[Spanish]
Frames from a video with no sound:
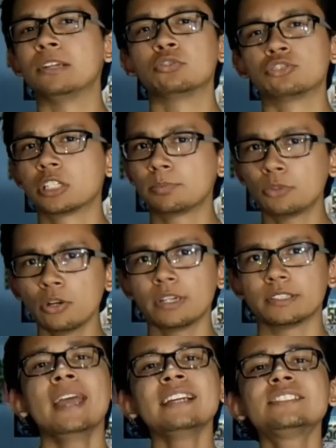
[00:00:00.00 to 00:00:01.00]

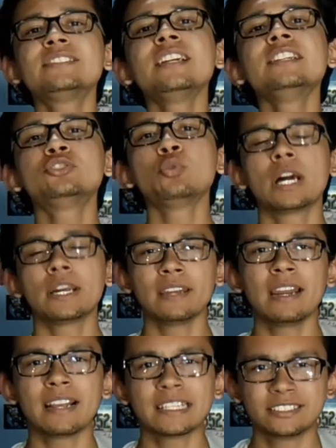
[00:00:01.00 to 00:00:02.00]
suscriptores. Este es un
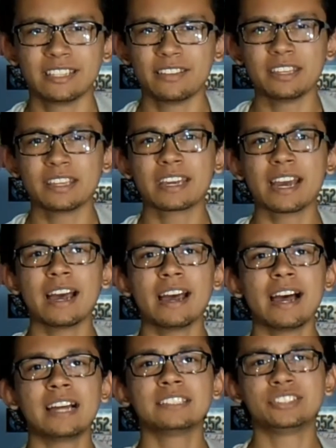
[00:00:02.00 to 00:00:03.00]
canal que se dedica
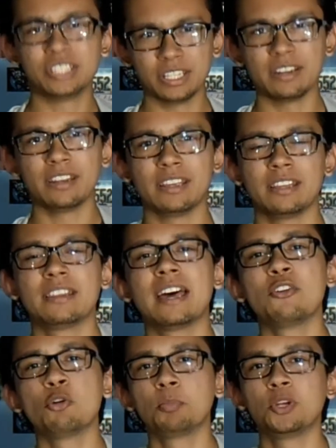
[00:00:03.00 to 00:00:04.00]
al cine,
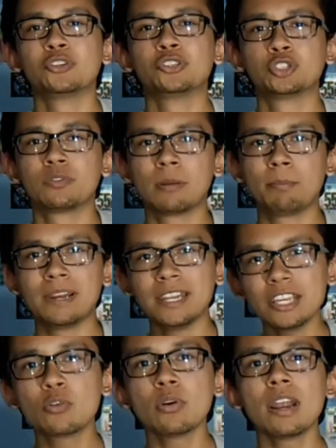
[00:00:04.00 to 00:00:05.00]
dan opiniones sobre
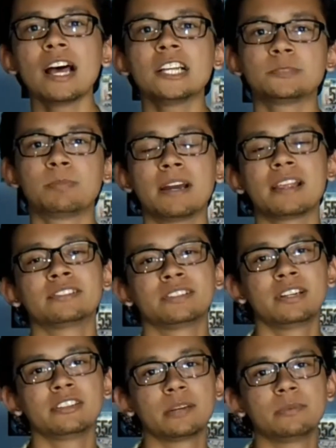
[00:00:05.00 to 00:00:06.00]
películas, a en
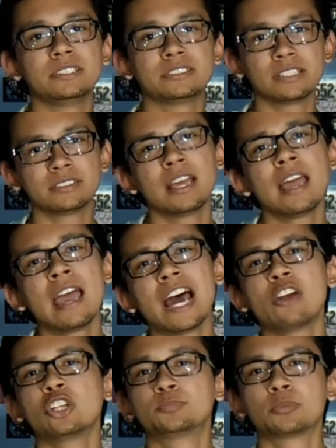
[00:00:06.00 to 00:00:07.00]
entrevistas a
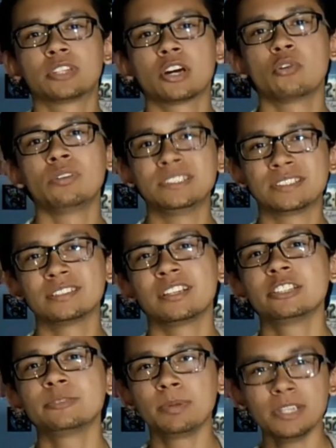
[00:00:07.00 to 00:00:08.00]
los protagonistas de
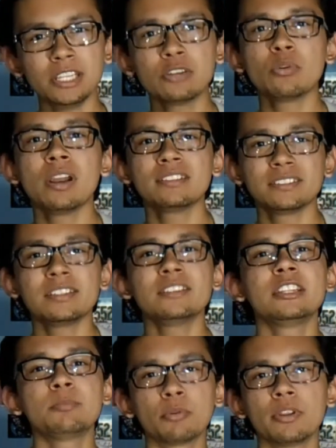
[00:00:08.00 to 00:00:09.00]
las películas, ese
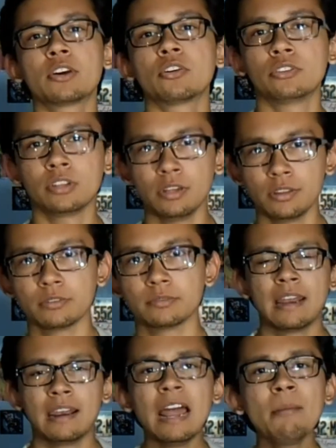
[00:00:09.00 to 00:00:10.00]
tipo de contenido.
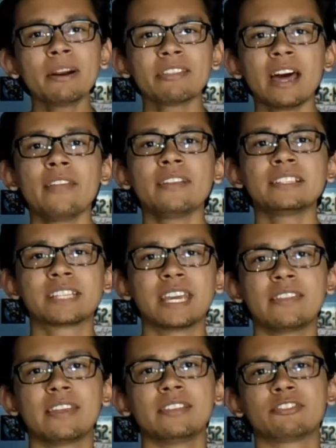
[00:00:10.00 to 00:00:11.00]
La verdad es que
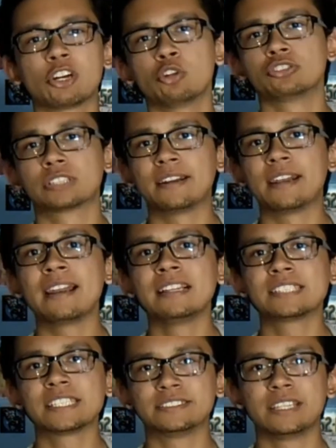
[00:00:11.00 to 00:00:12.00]
de entre los canales
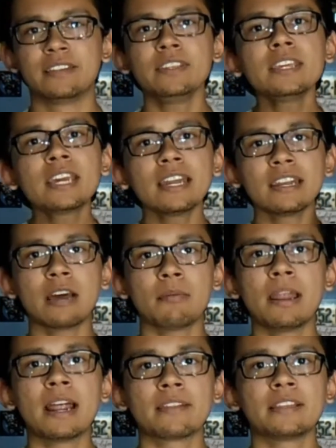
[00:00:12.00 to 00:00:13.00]
que se dedican a
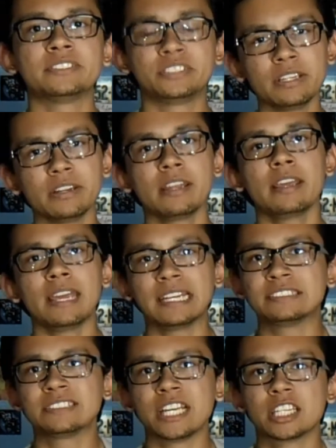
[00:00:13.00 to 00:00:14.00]
hablar de cine,
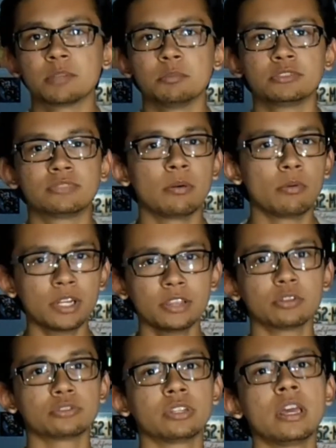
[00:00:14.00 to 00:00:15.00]
este es de mis favoritos